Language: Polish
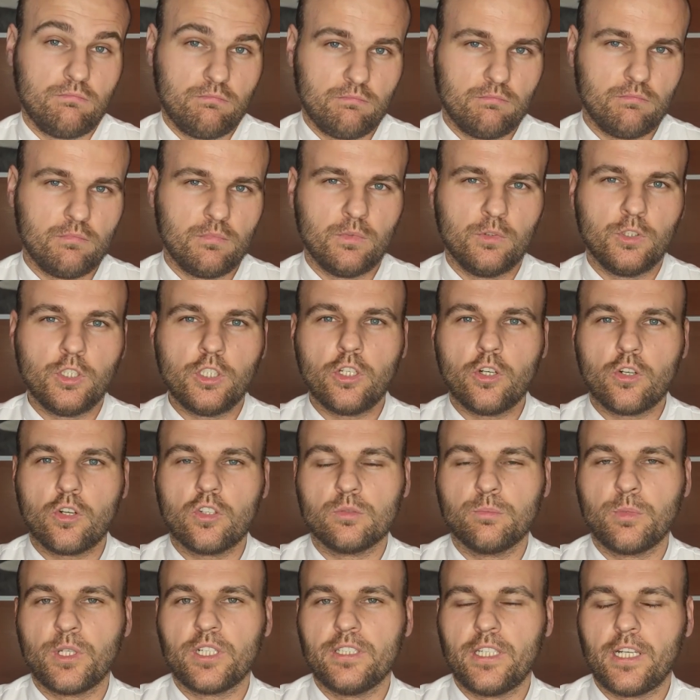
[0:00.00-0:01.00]
Nico
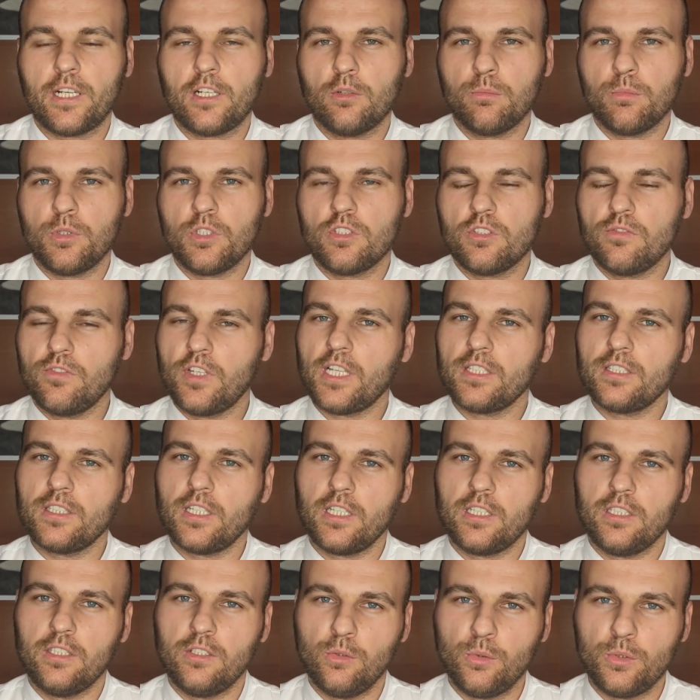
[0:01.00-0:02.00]
Rosberg jako mistrz świata
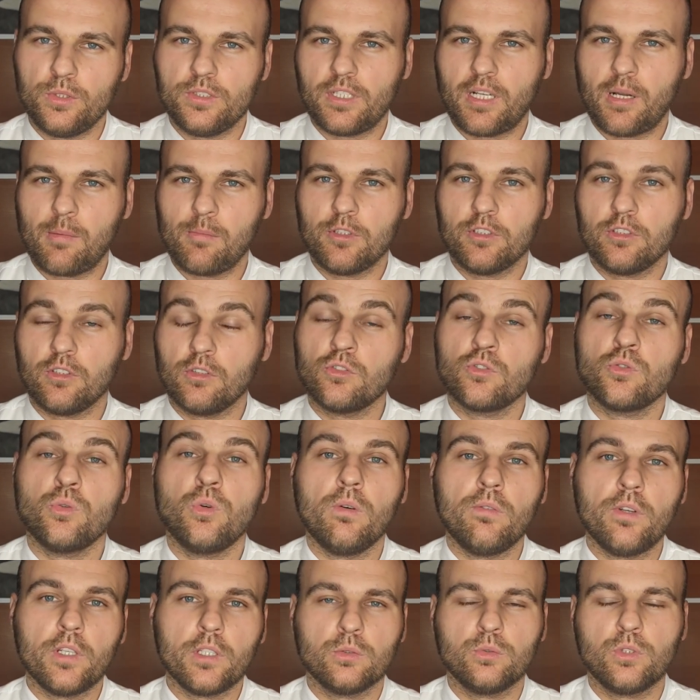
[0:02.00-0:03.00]
i Lewis Hamilton,
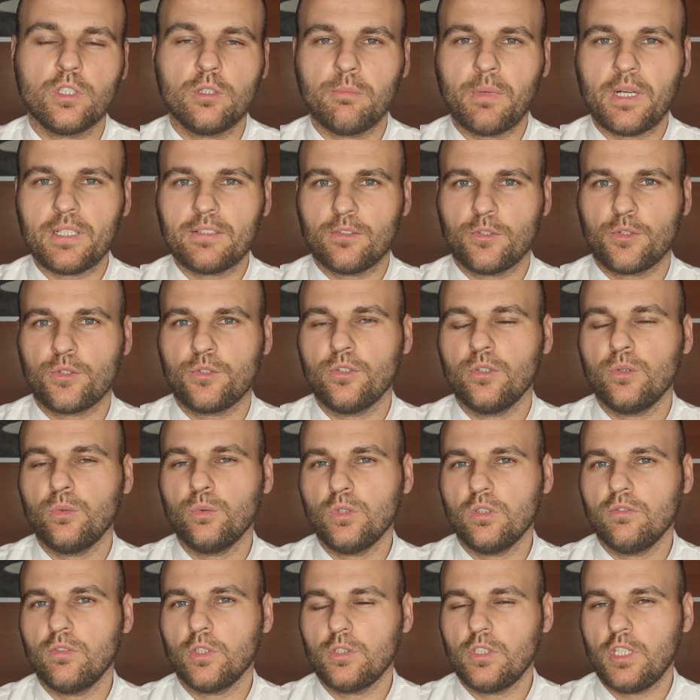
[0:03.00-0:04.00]
człowiek, który ma coś do
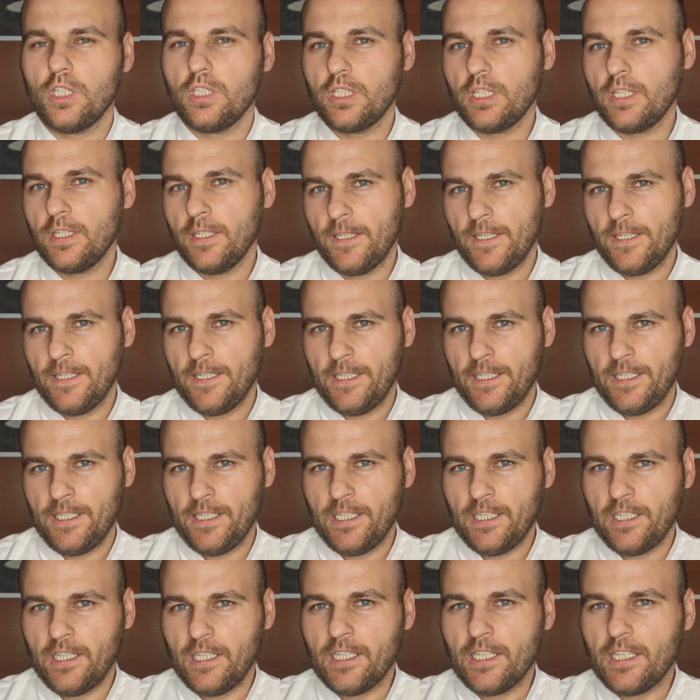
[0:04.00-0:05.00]
udowodnienia.
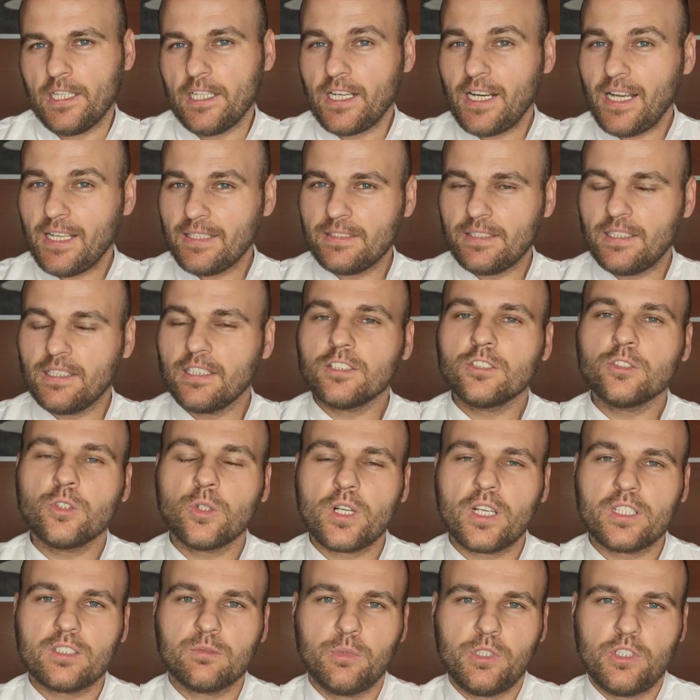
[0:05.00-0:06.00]
Russell
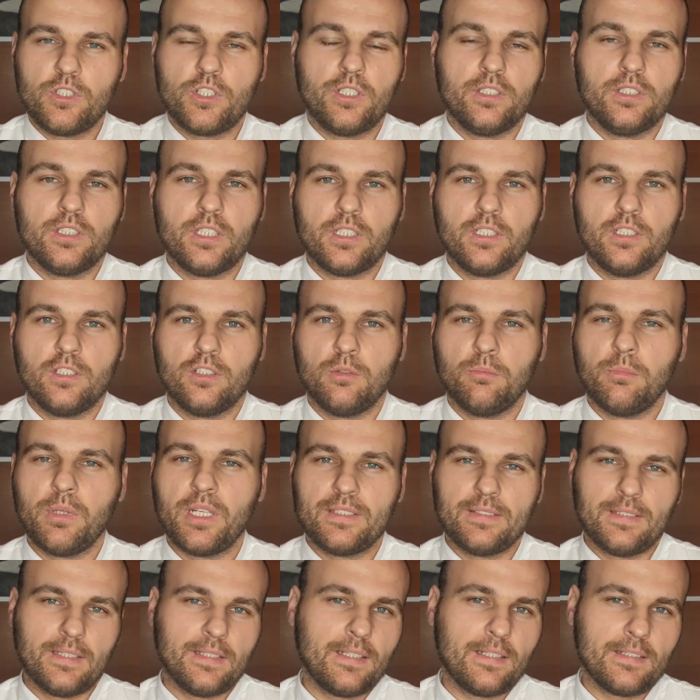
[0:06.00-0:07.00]
coraz bliżej tego
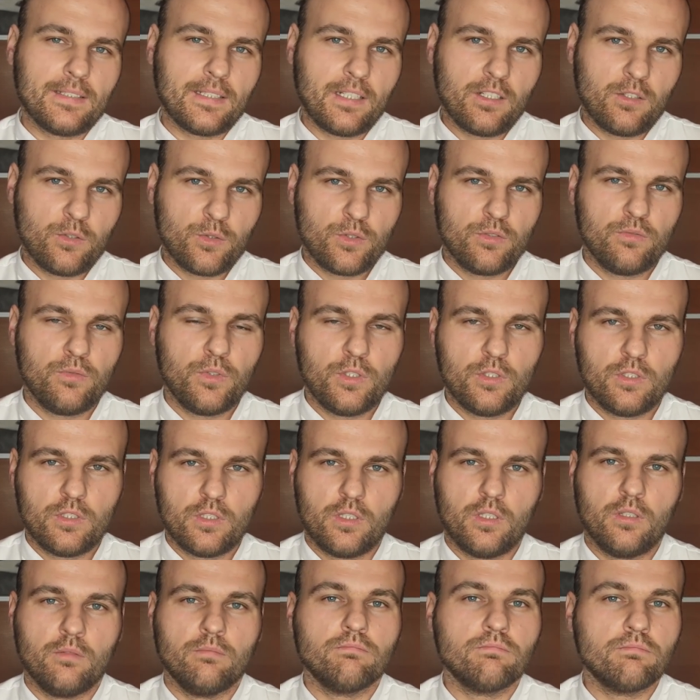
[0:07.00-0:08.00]
Mercedesa, ale
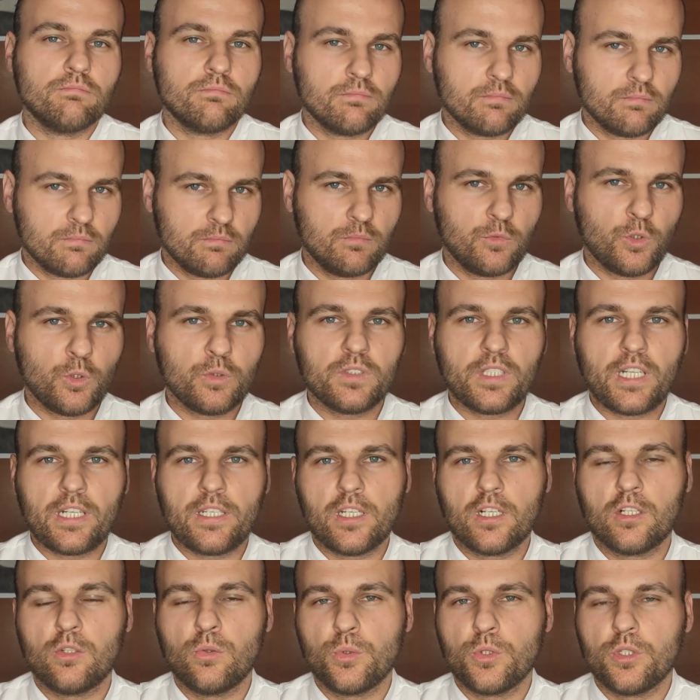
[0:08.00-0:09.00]
oczywiście dostanie
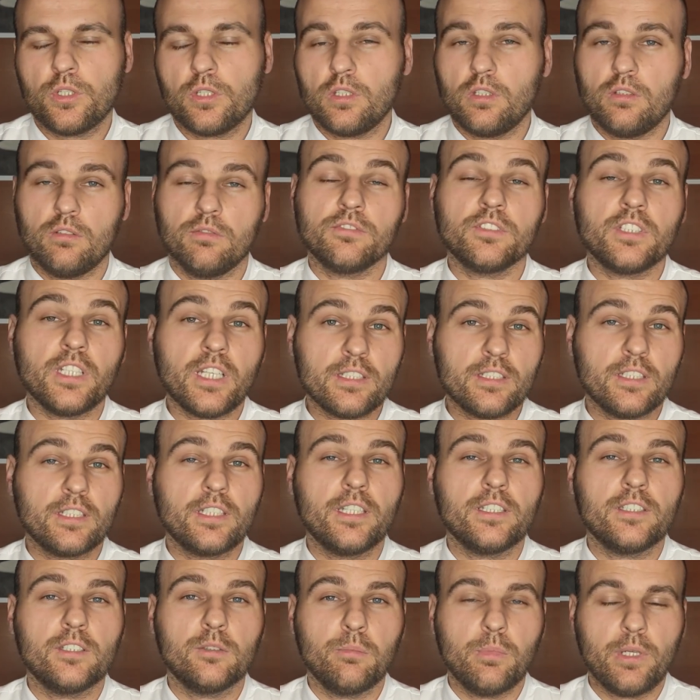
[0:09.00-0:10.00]
kluczyki wtedy,
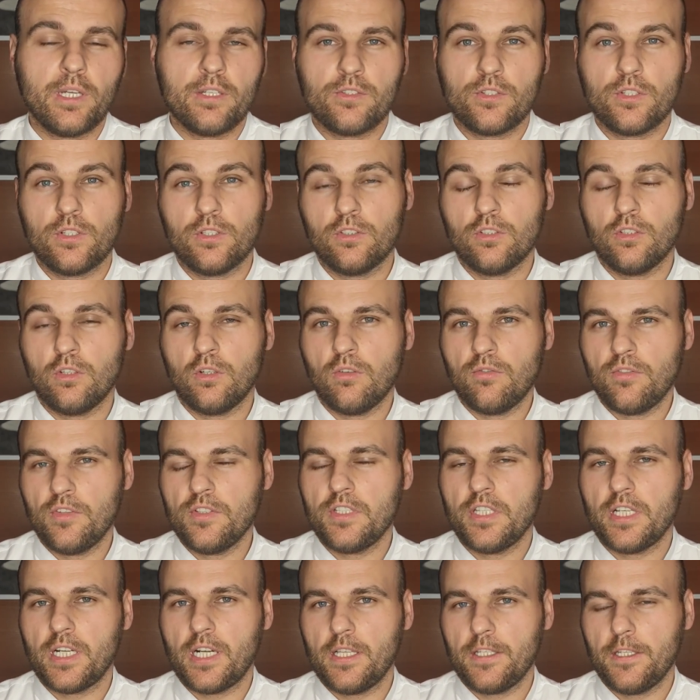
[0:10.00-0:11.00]
kiedy będzie to
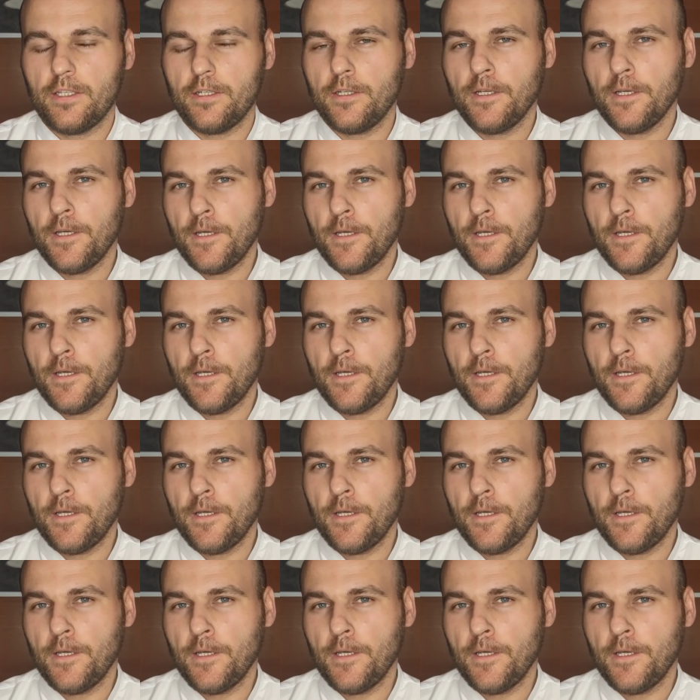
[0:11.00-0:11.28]
oficjalnie